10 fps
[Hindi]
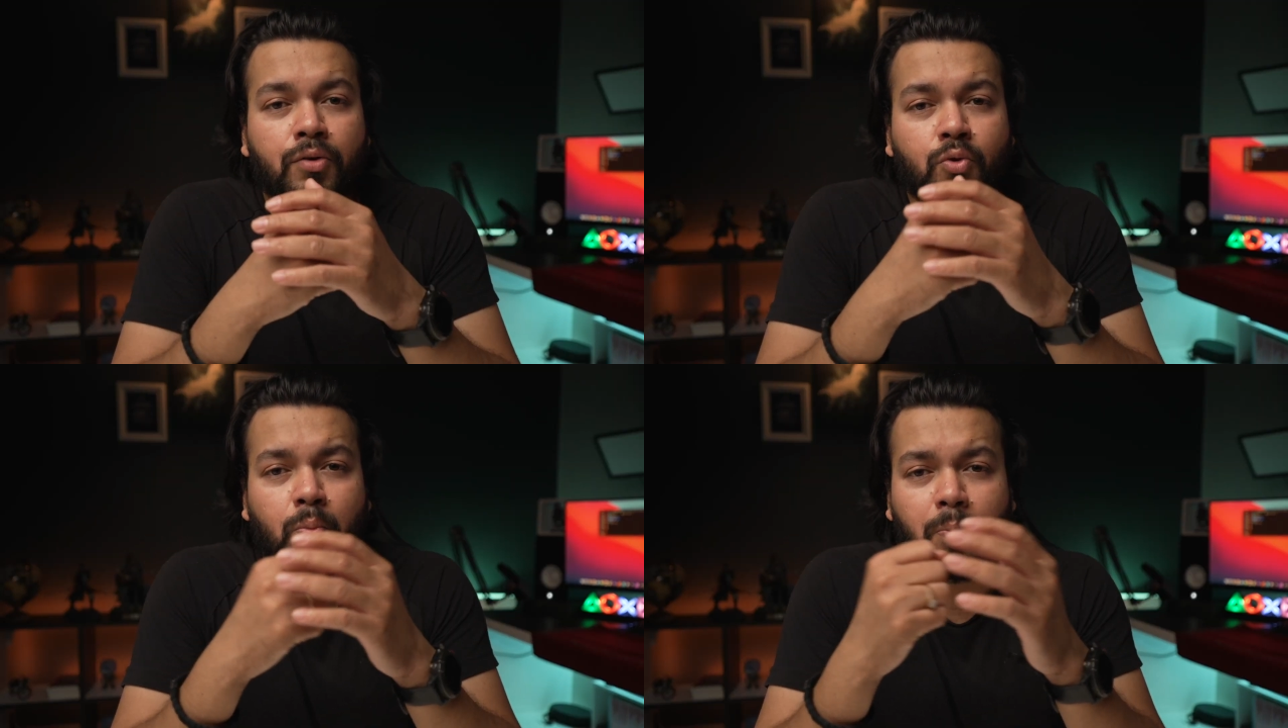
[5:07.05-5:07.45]

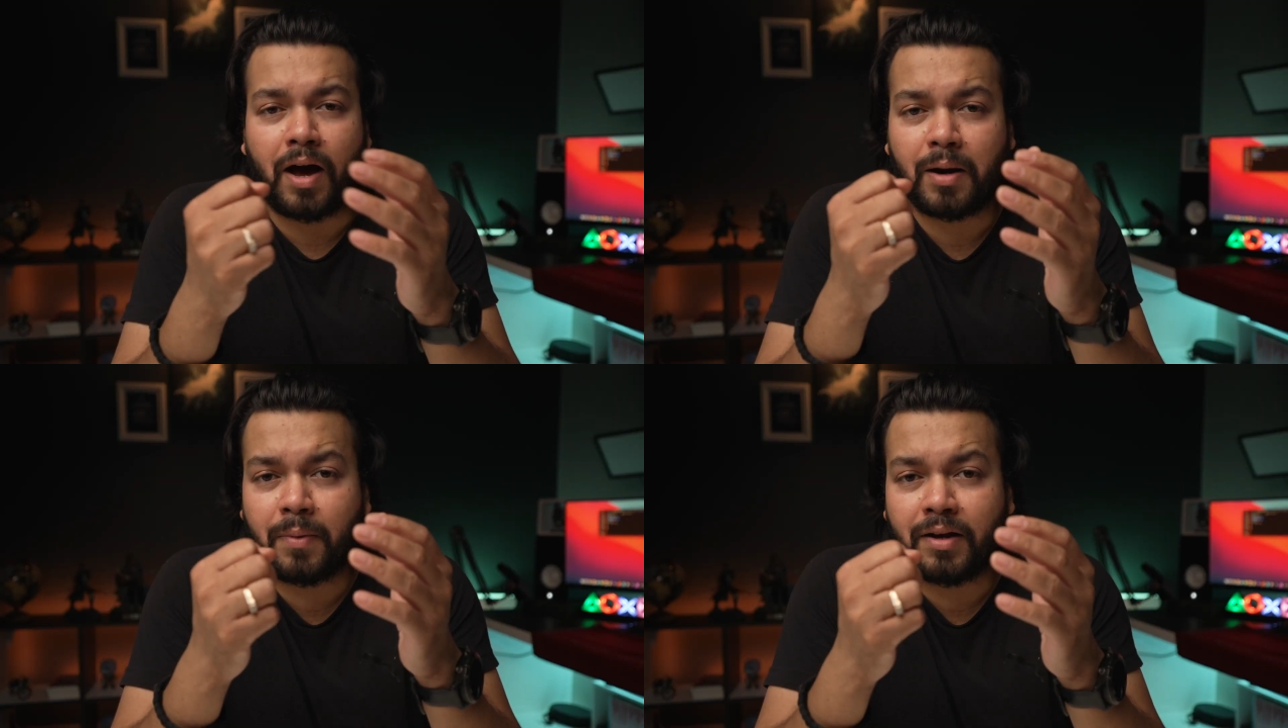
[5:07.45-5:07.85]
तो
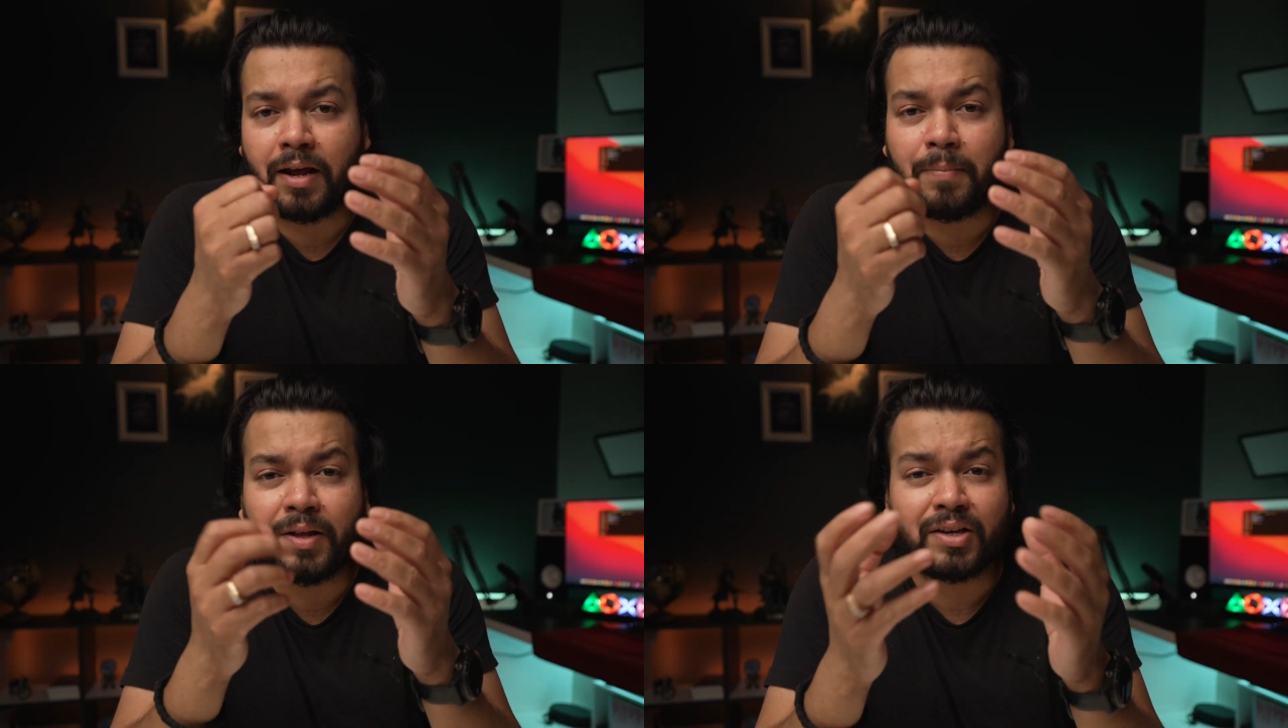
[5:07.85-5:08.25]
बार बार
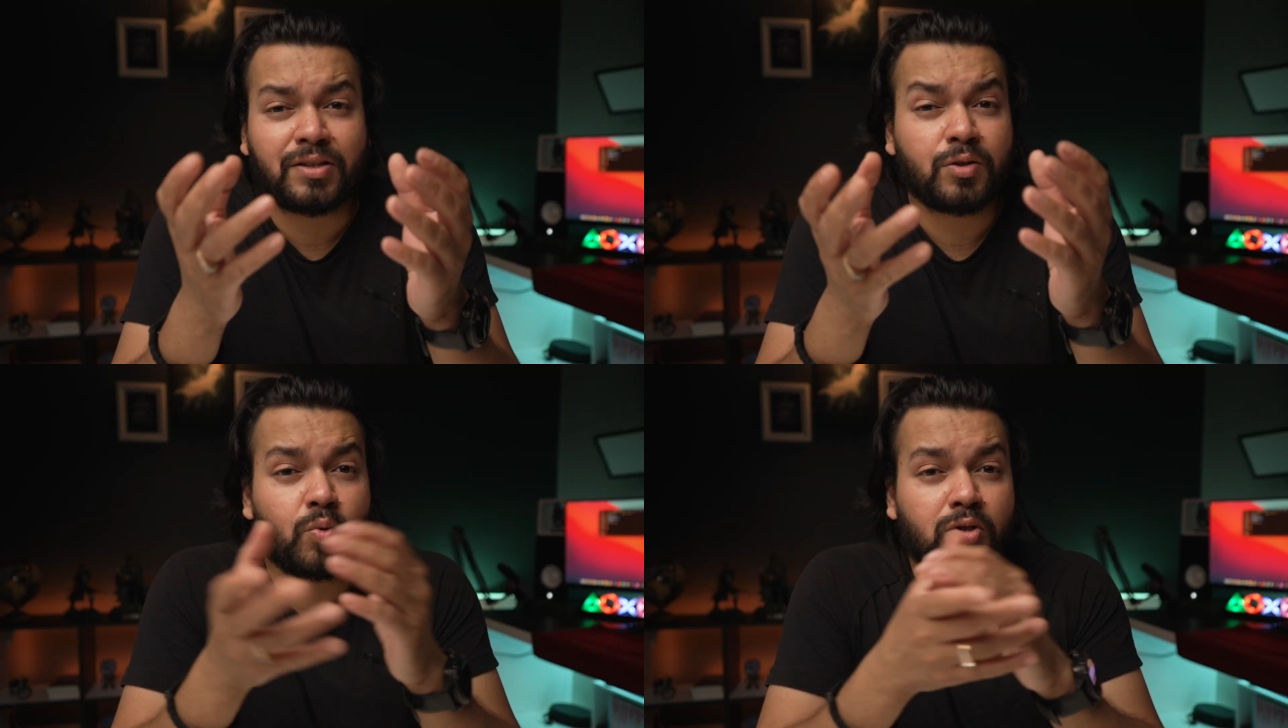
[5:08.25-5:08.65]

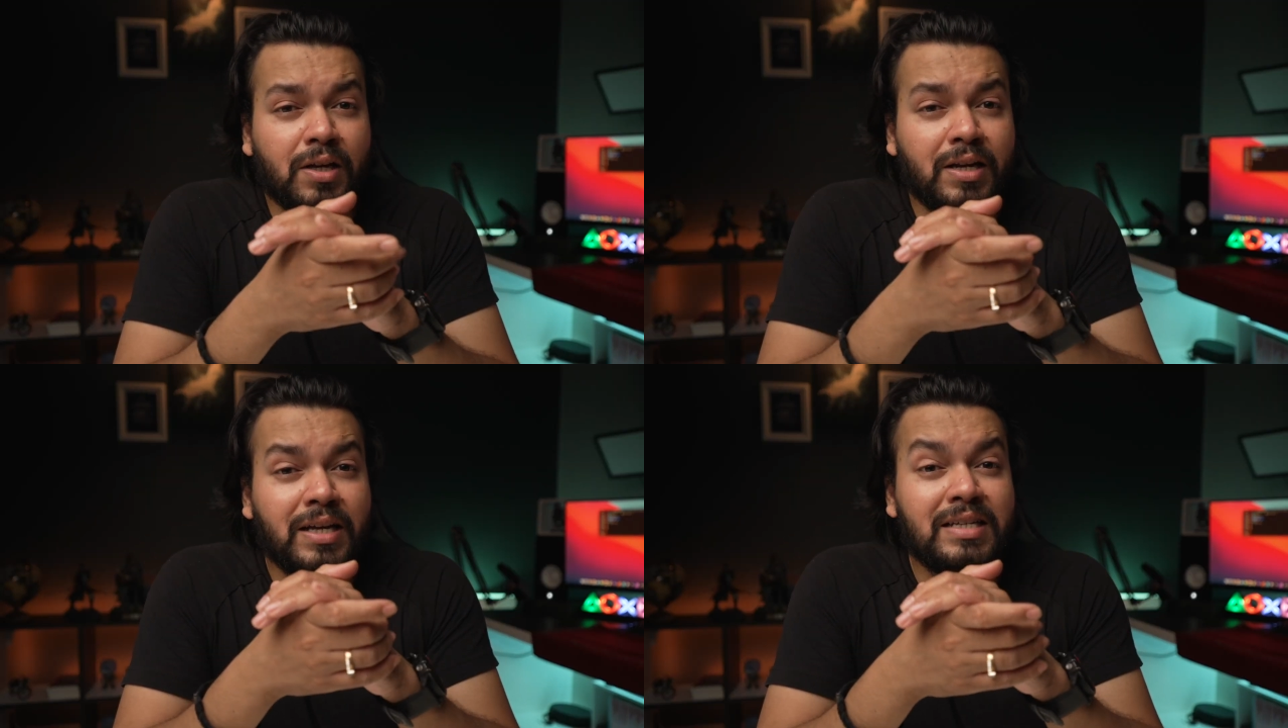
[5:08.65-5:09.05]
एप्लीकेशन स्विच
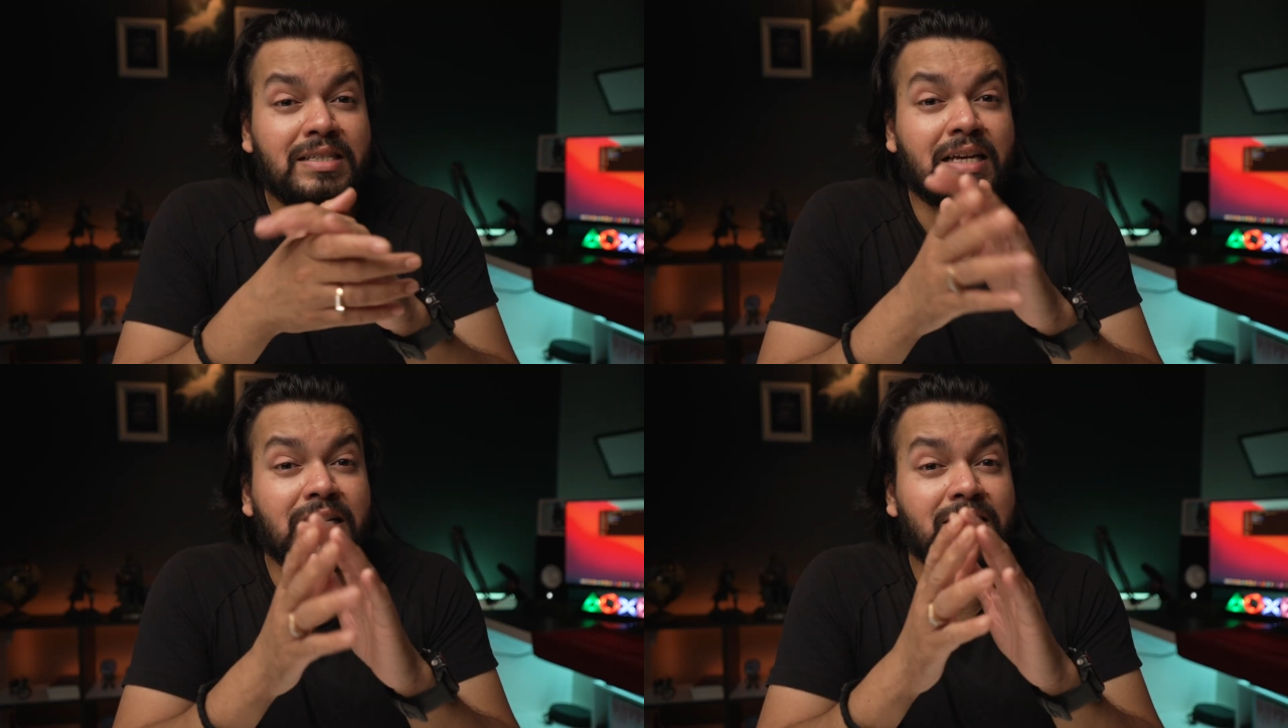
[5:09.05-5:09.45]
करने की
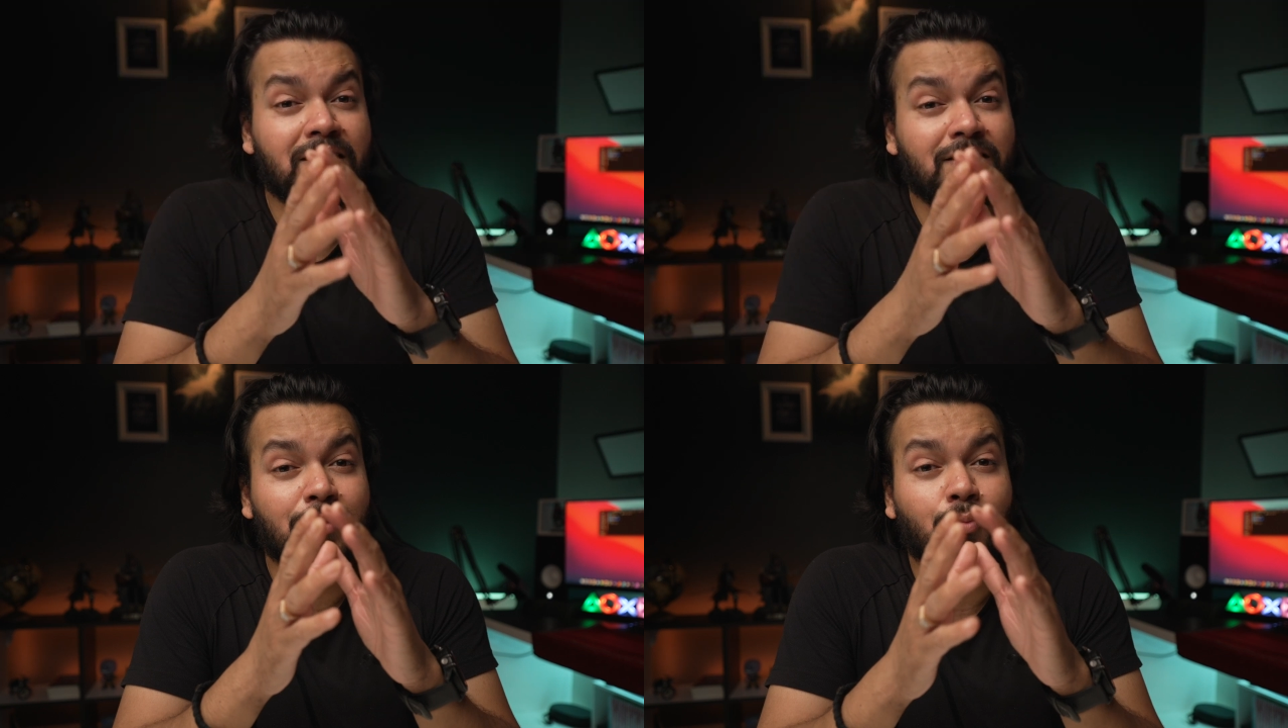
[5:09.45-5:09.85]
झंझट से